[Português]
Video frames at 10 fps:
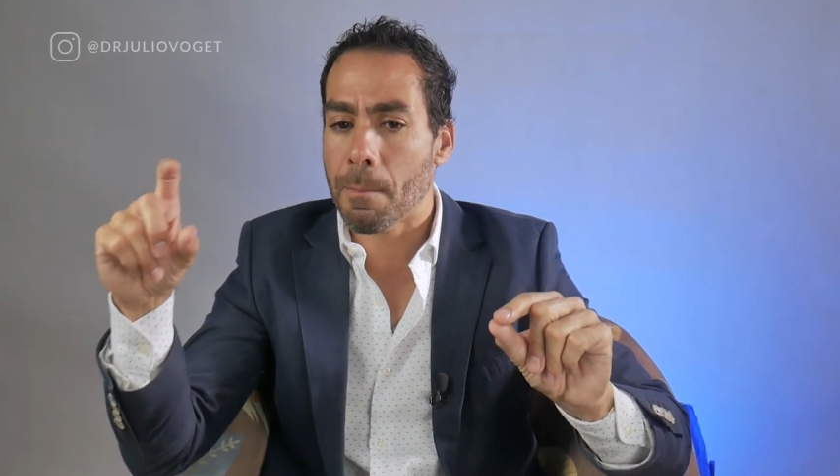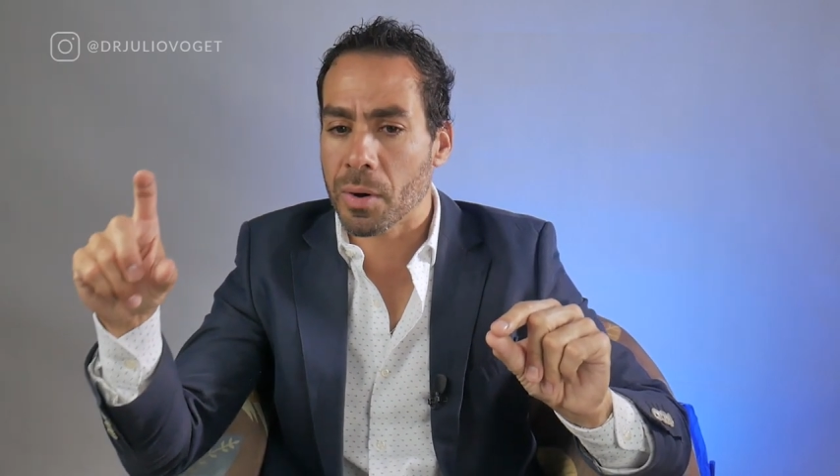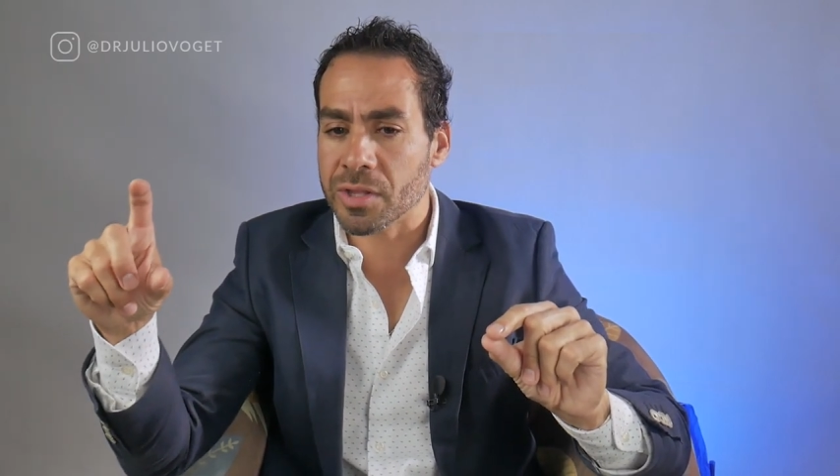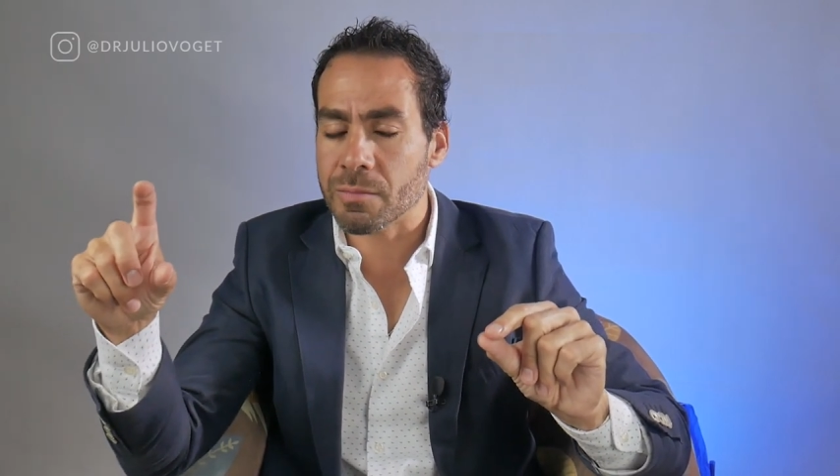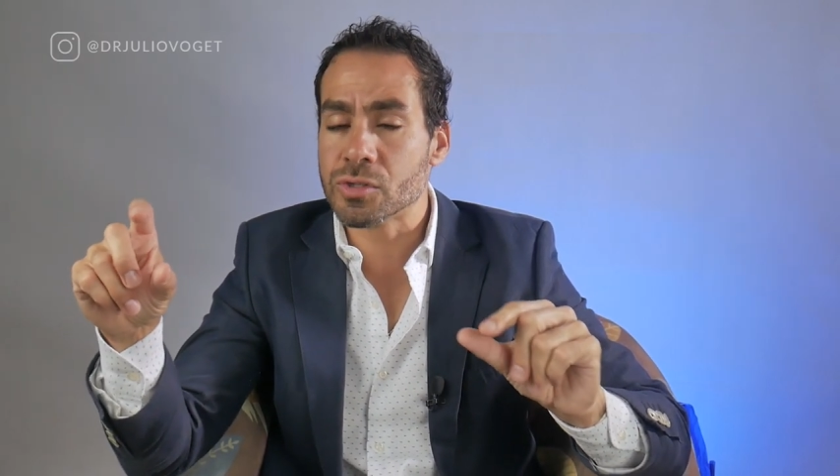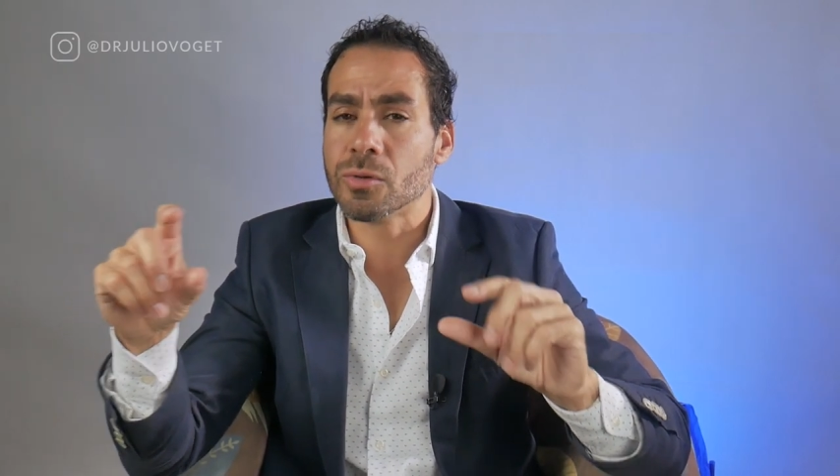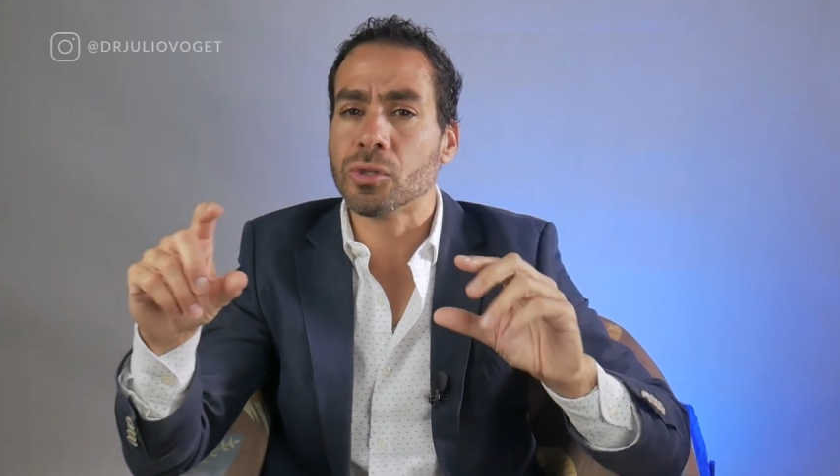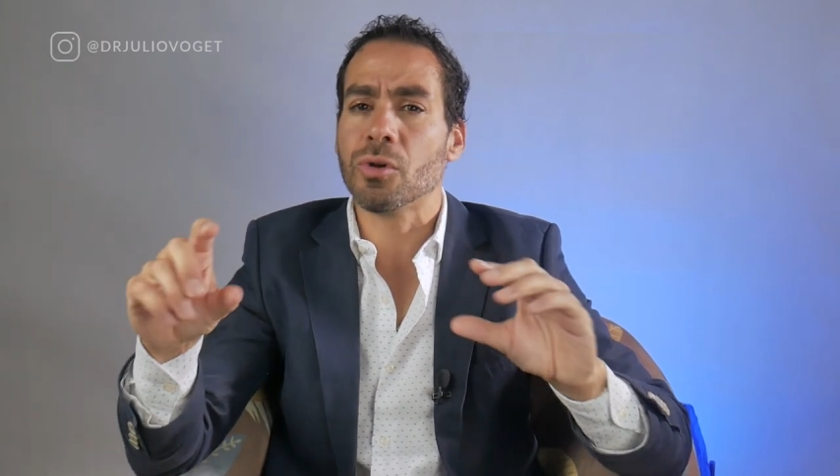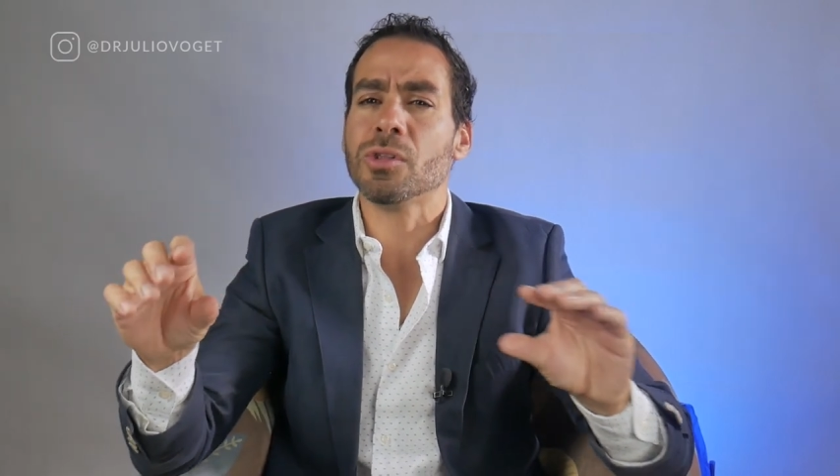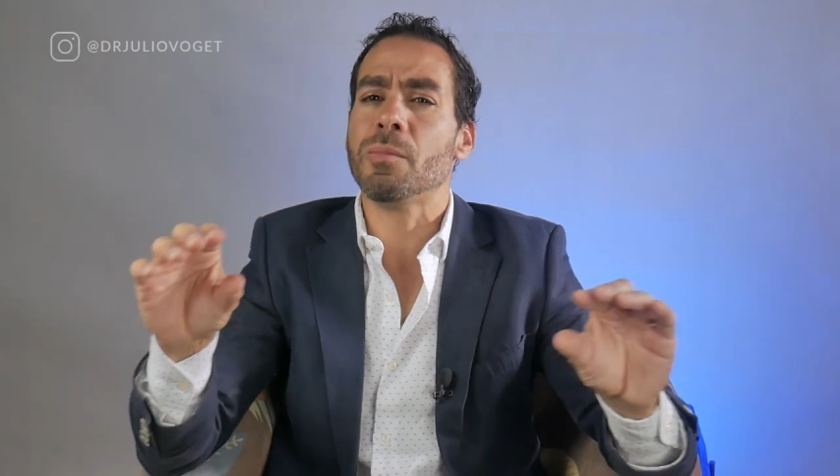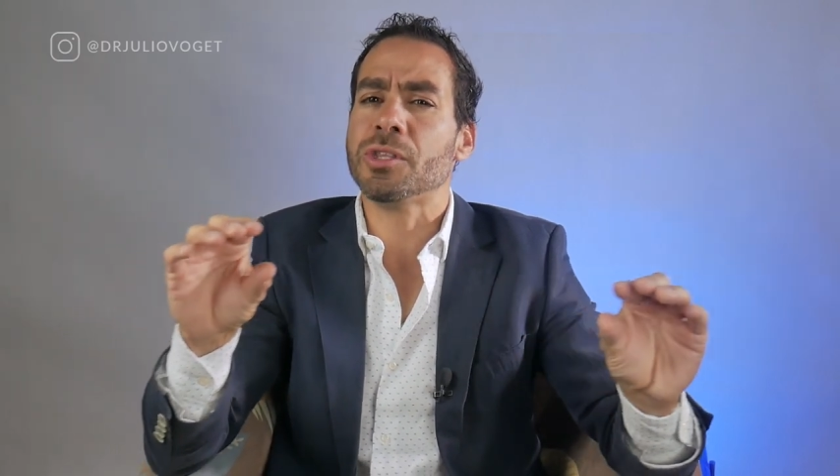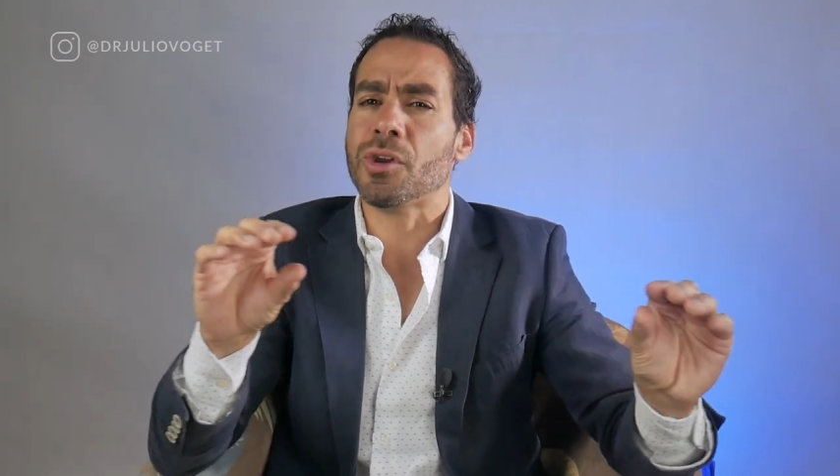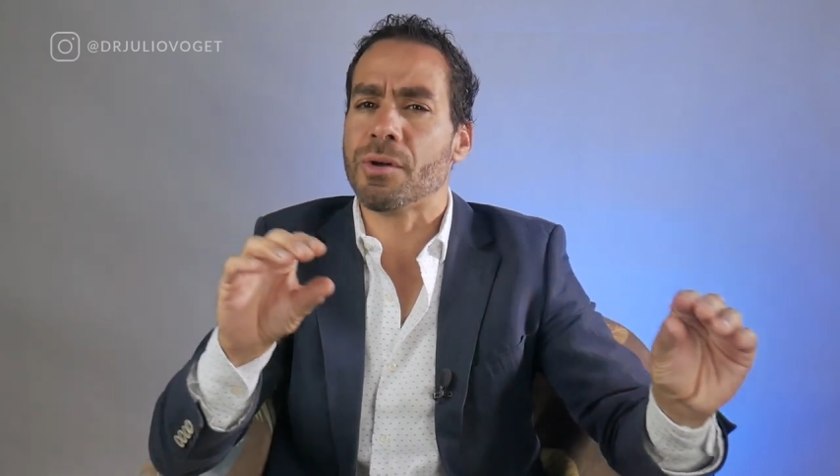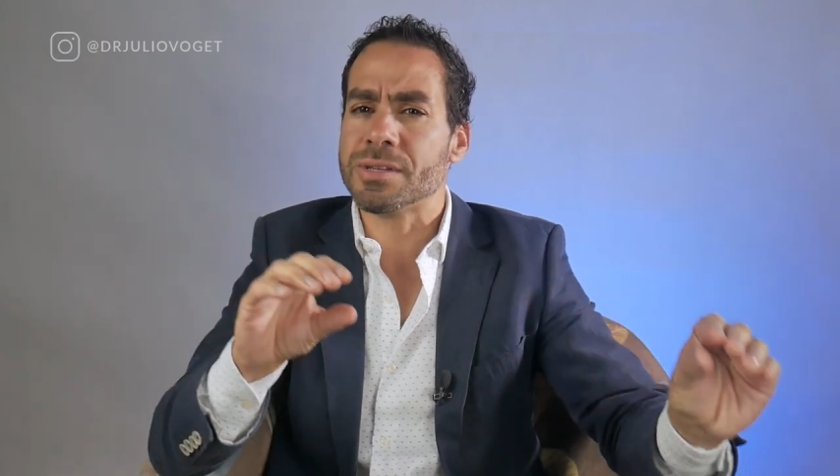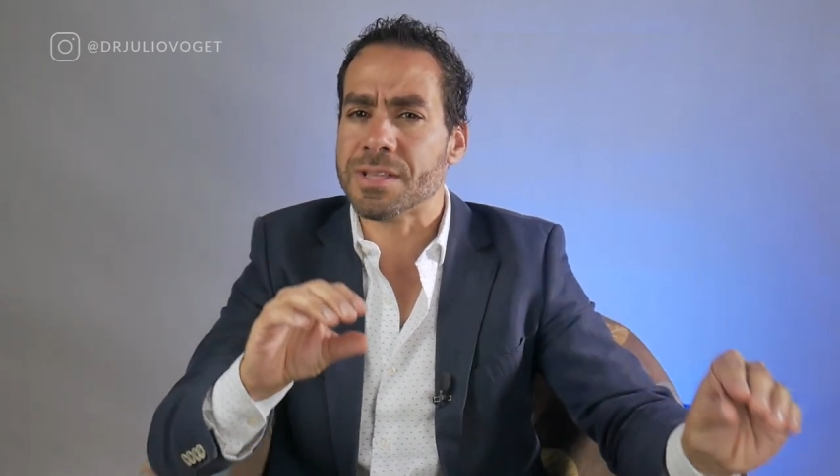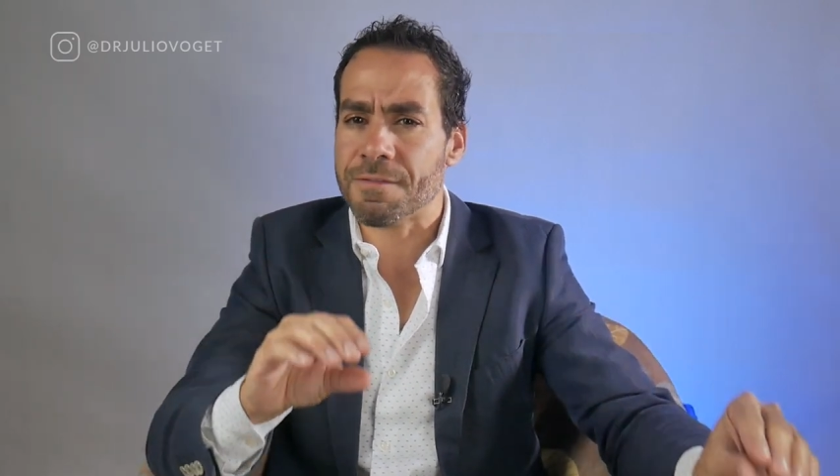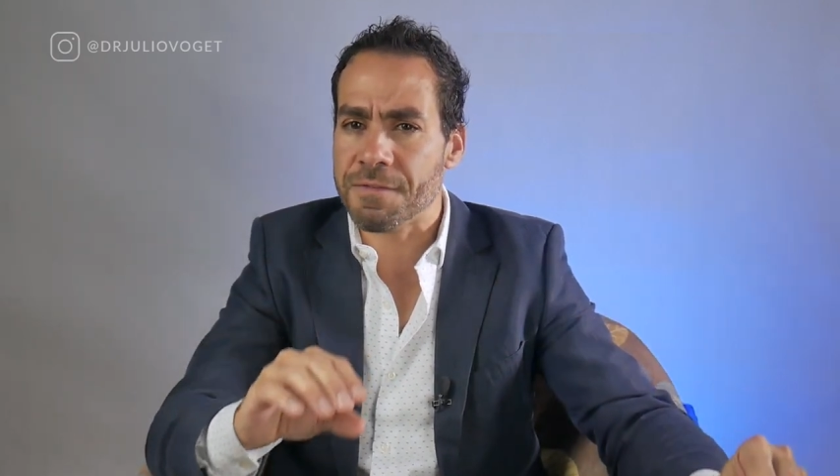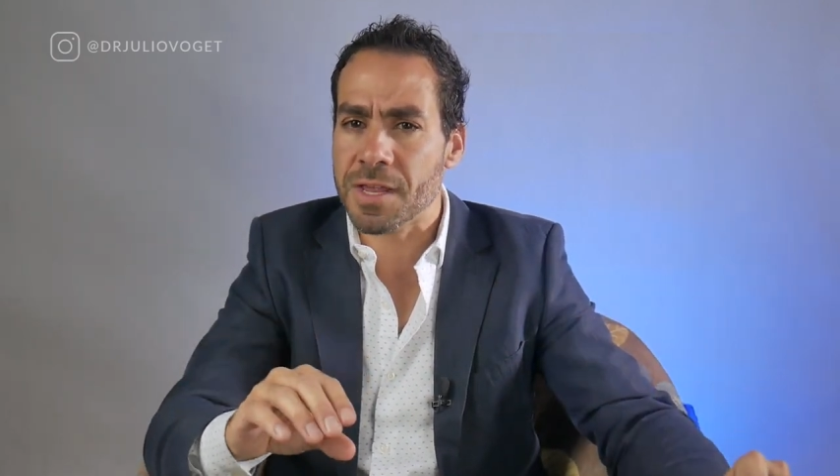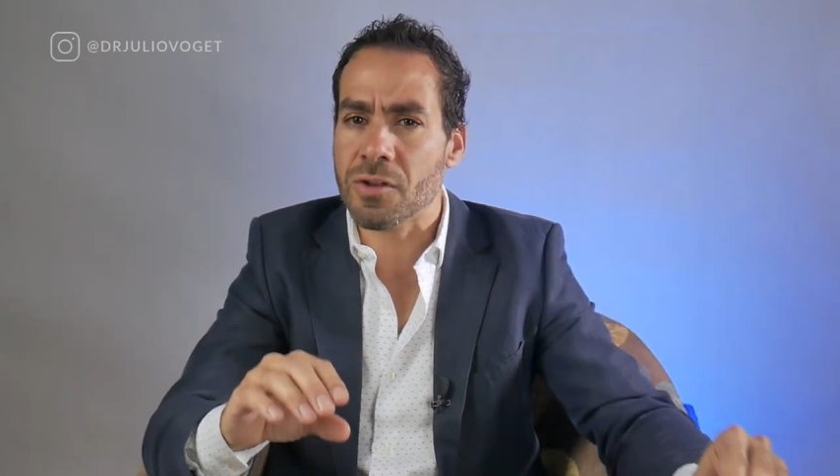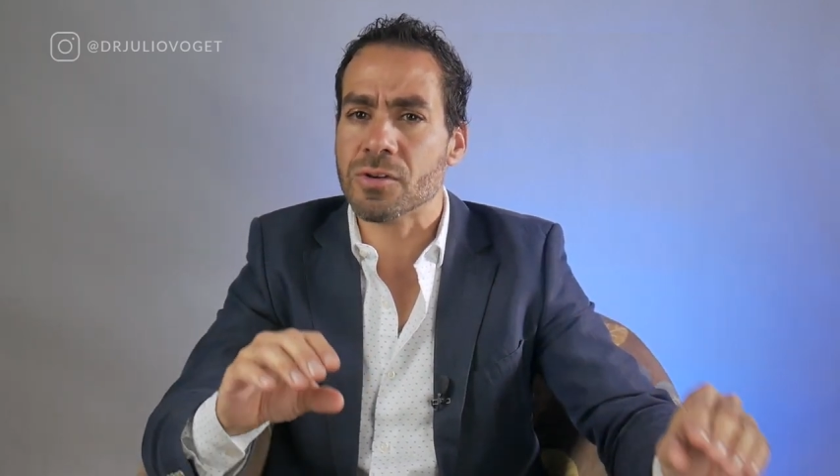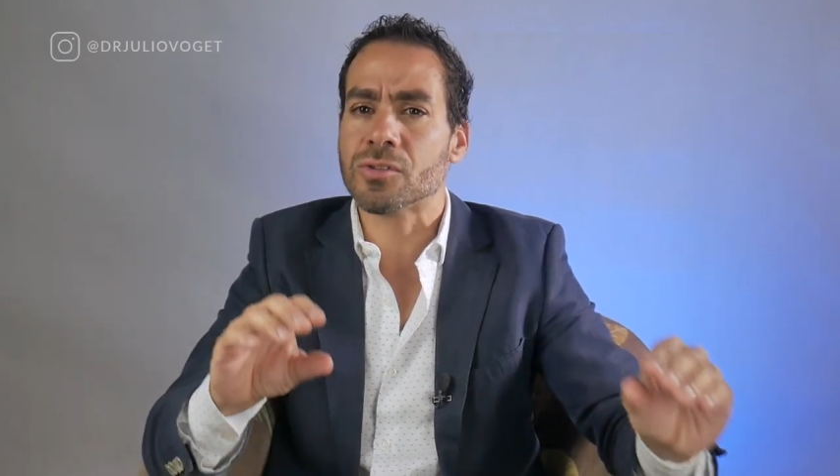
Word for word: podemos, doutor, o endométrio não está fino,